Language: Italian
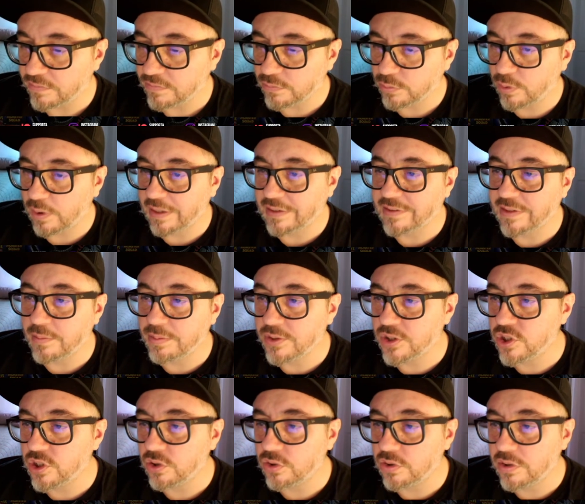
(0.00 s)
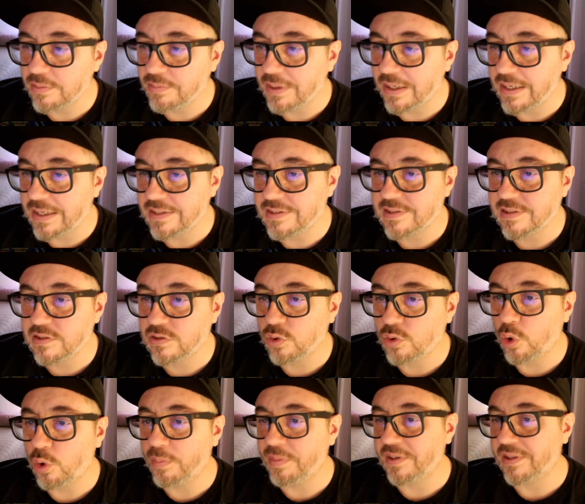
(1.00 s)
Un 40% di bellezza
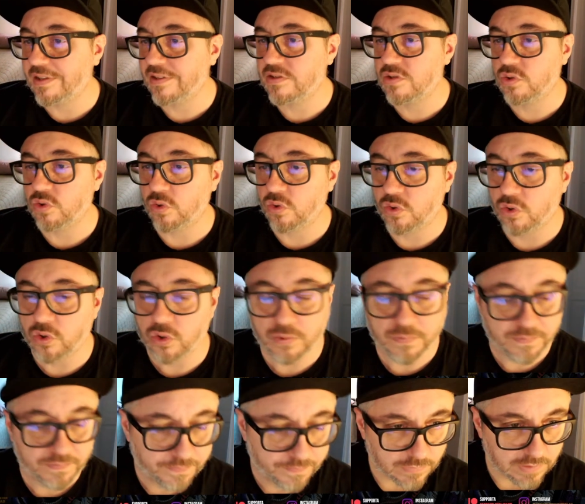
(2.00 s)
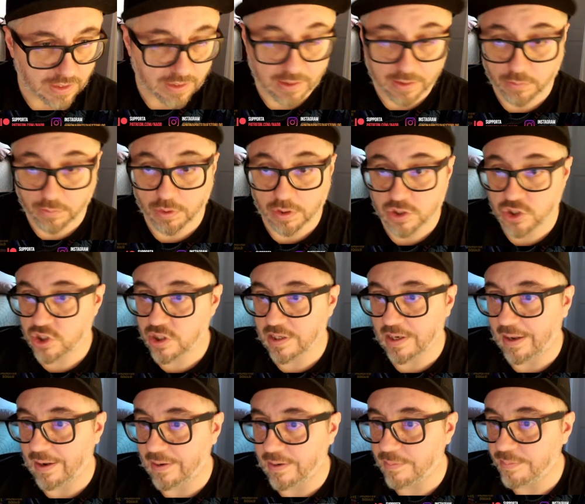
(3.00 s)
solo perché sono in lingua
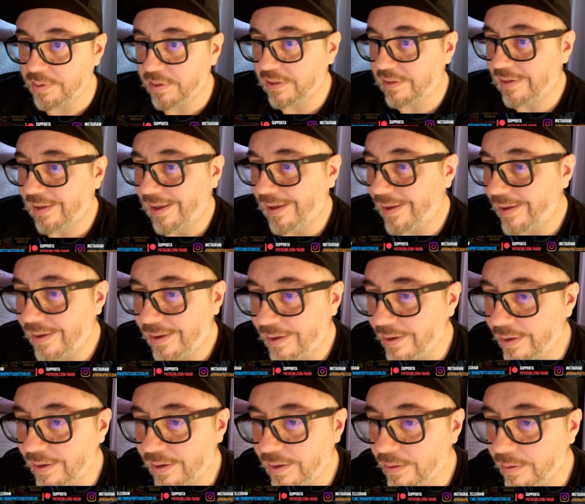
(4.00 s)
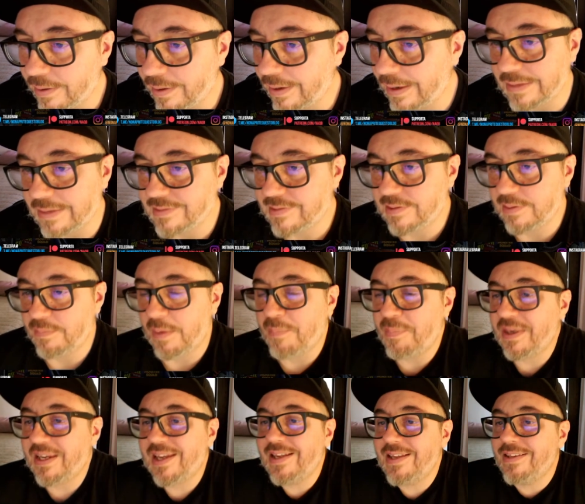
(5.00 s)
originale perché, ragazzi, ma
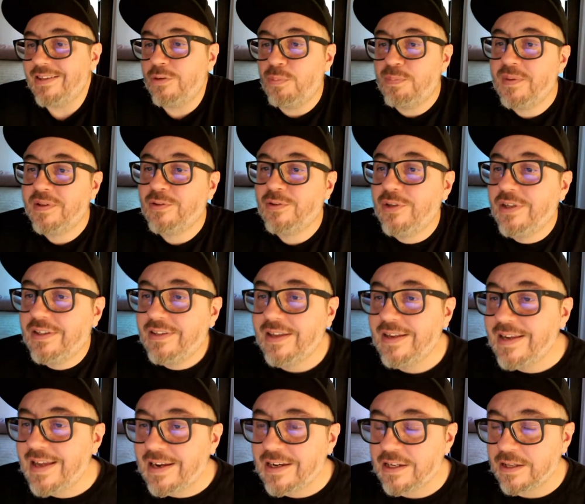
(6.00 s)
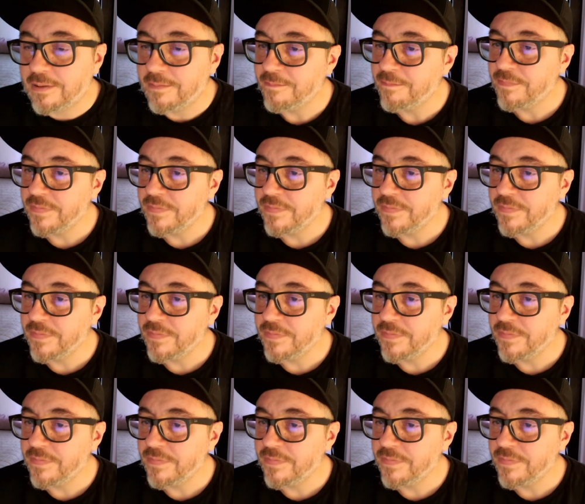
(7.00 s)
perché i doppiatori italiani